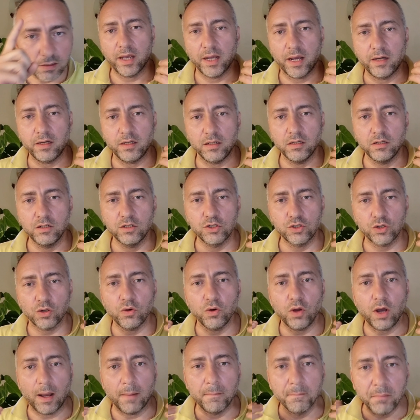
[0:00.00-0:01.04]
يعني
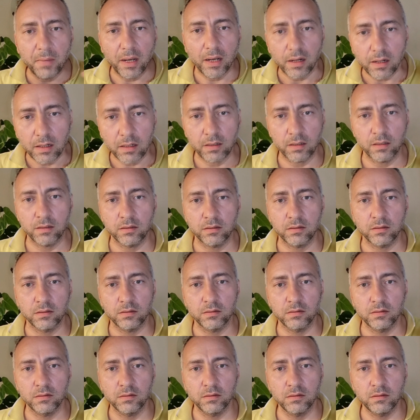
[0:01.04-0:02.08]
شغله حمال
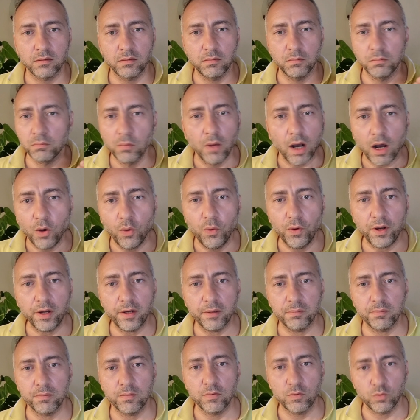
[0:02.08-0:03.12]
ما هو عيب
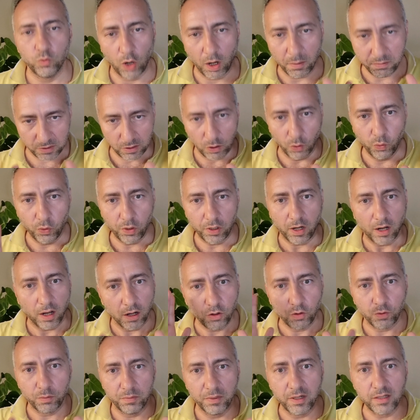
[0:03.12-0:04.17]
وعم بصور حاله
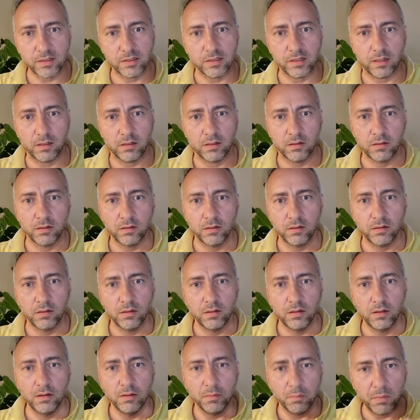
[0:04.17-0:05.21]
وبنزل
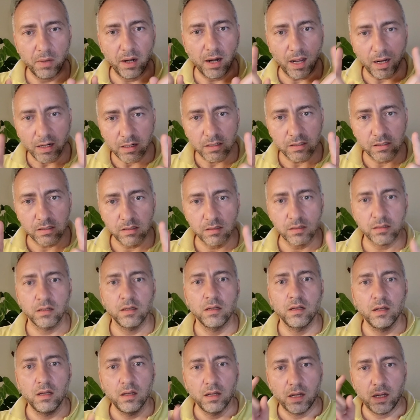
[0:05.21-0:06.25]
بالعكس
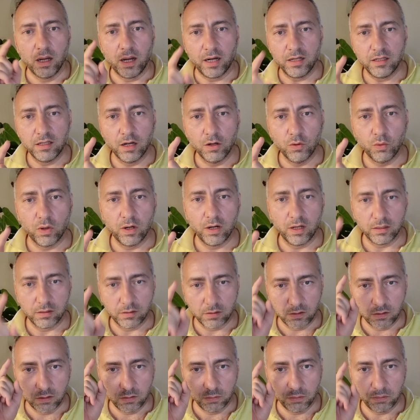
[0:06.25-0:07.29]
هيدا الولد
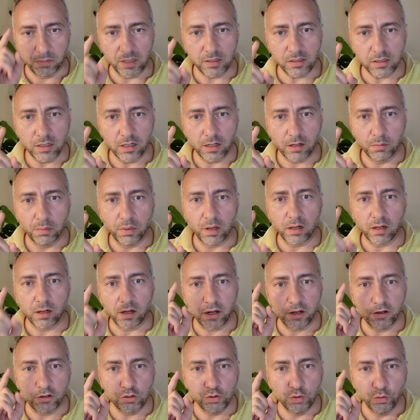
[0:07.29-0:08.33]
بس يكبر
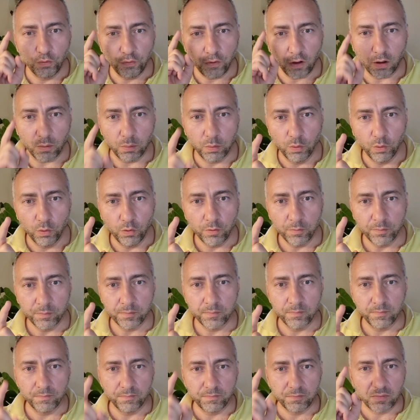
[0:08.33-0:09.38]
رح يشوف ابوه
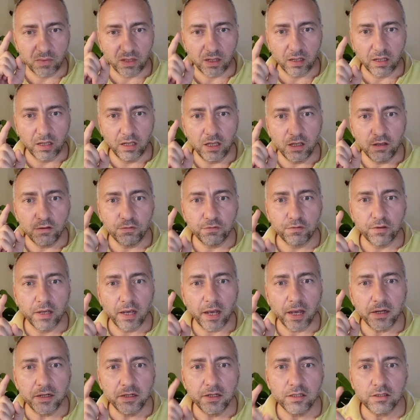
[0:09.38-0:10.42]
كيف
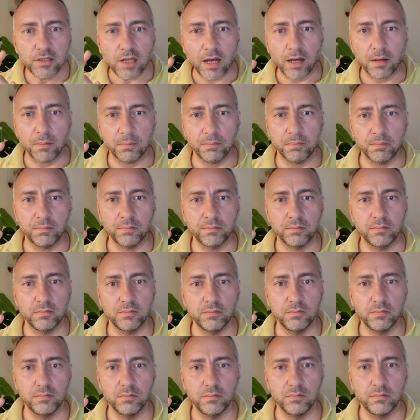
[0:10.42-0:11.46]
كان يتعب
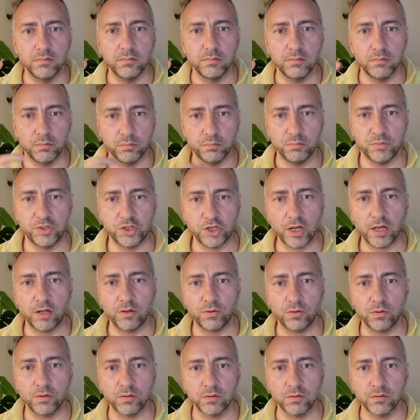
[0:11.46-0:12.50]

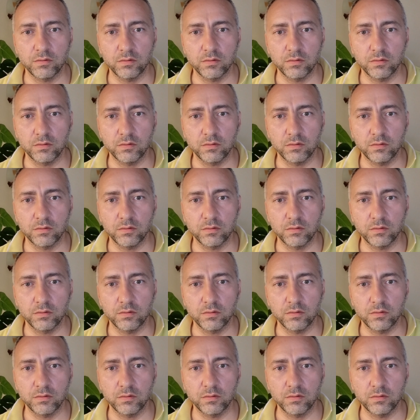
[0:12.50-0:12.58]
مشانه